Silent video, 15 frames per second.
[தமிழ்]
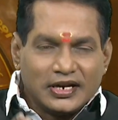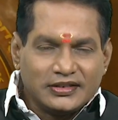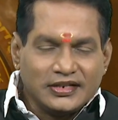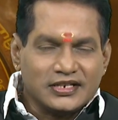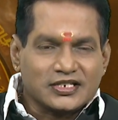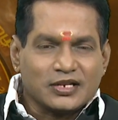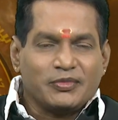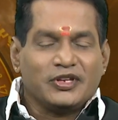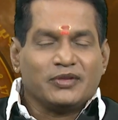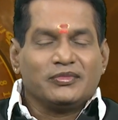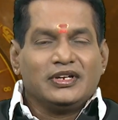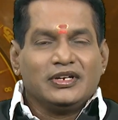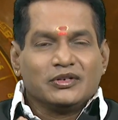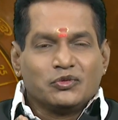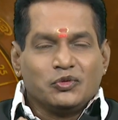அதே
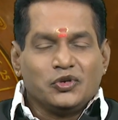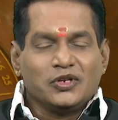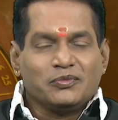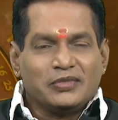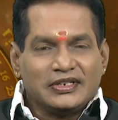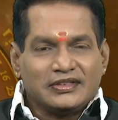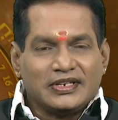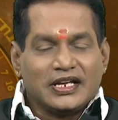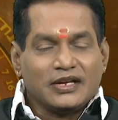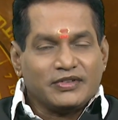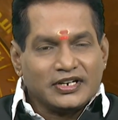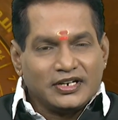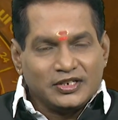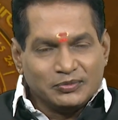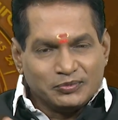சமயம் குடும்ப
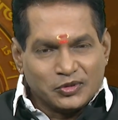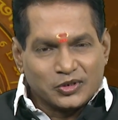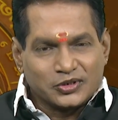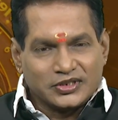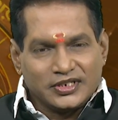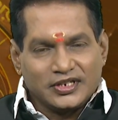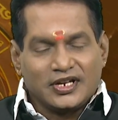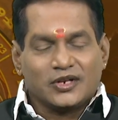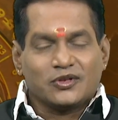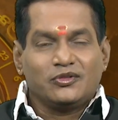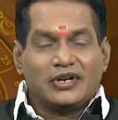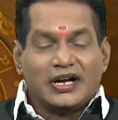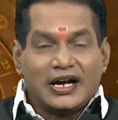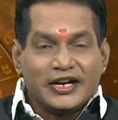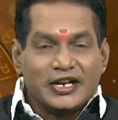தேவைகளும்
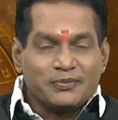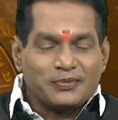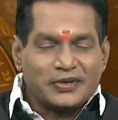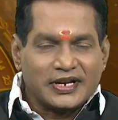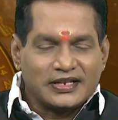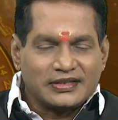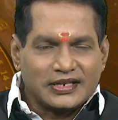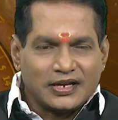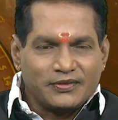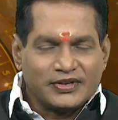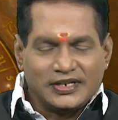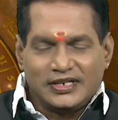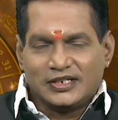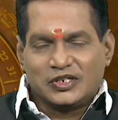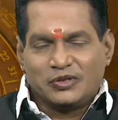பூர்த்தியாகும் அடிப்படை
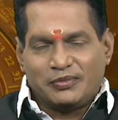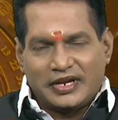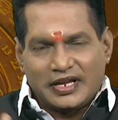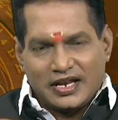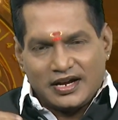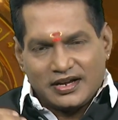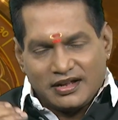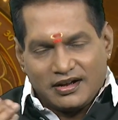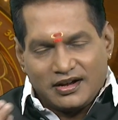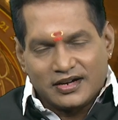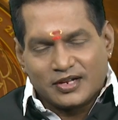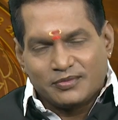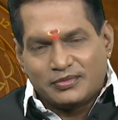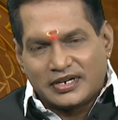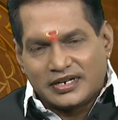தேவைகளுக்கு மேலான
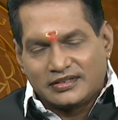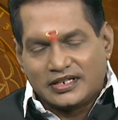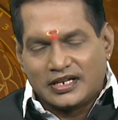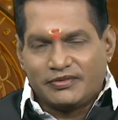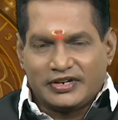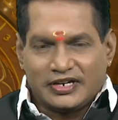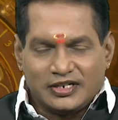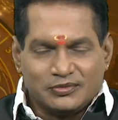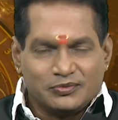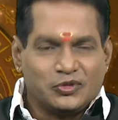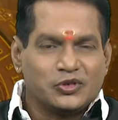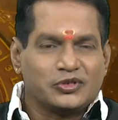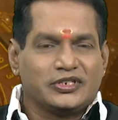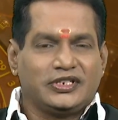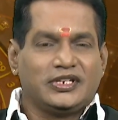ஆடம்பர தேவைகளும்
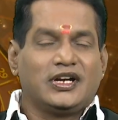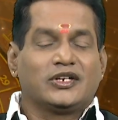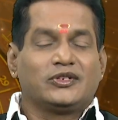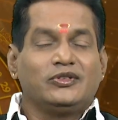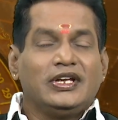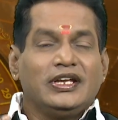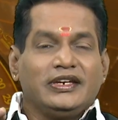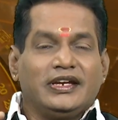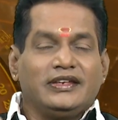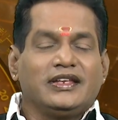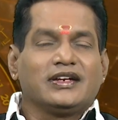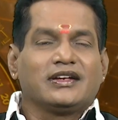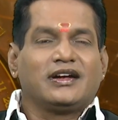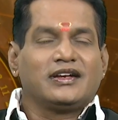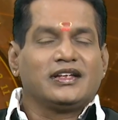பூர்த்தியாகும்
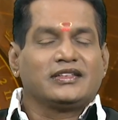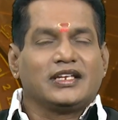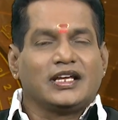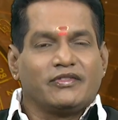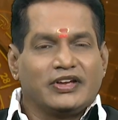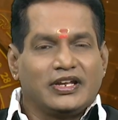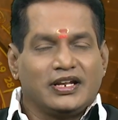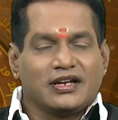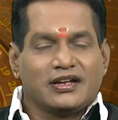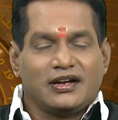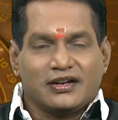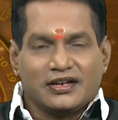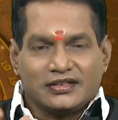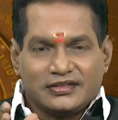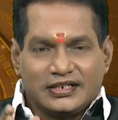எதிர்கால
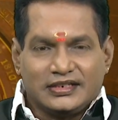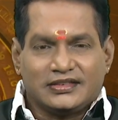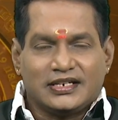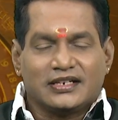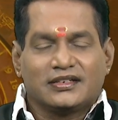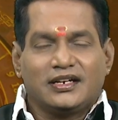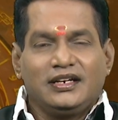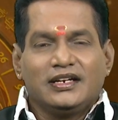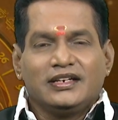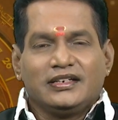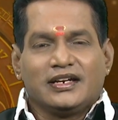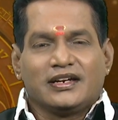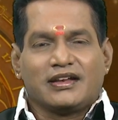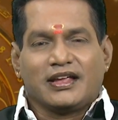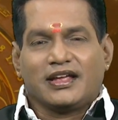தேவைகளுக்கான திட்டங்கள்
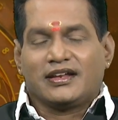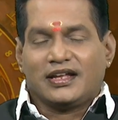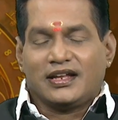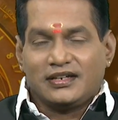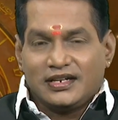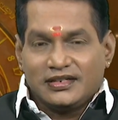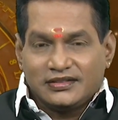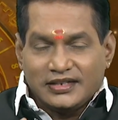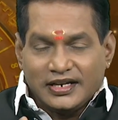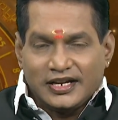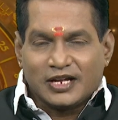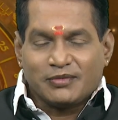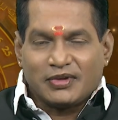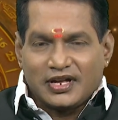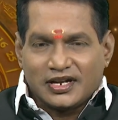இன்றைய நாளில்
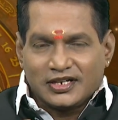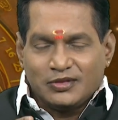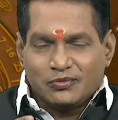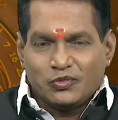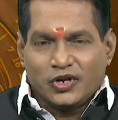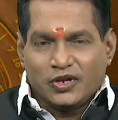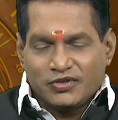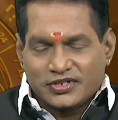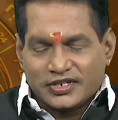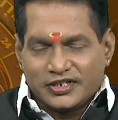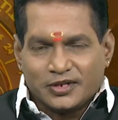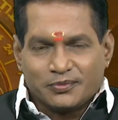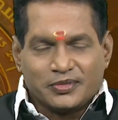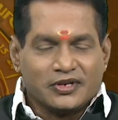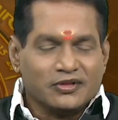திடமாக முடிவு
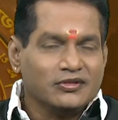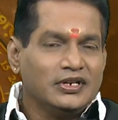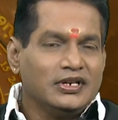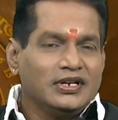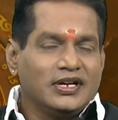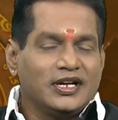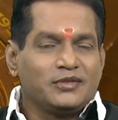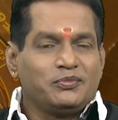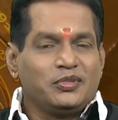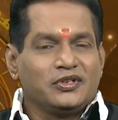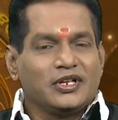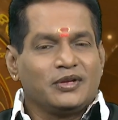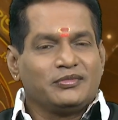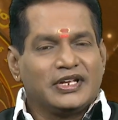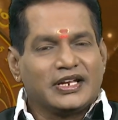செய்யப்படும்
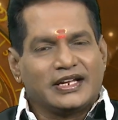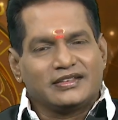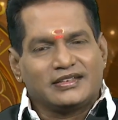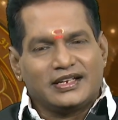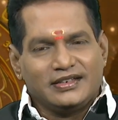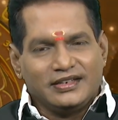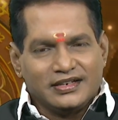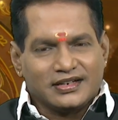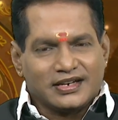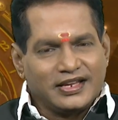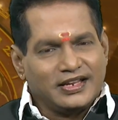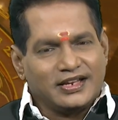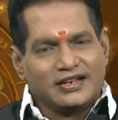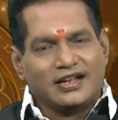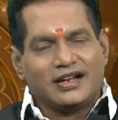அற்புதம் நிறைந்த
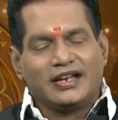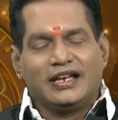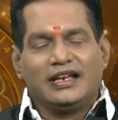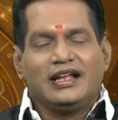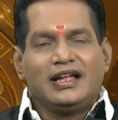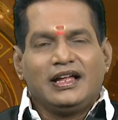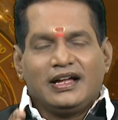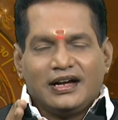இன்றைய நாளில்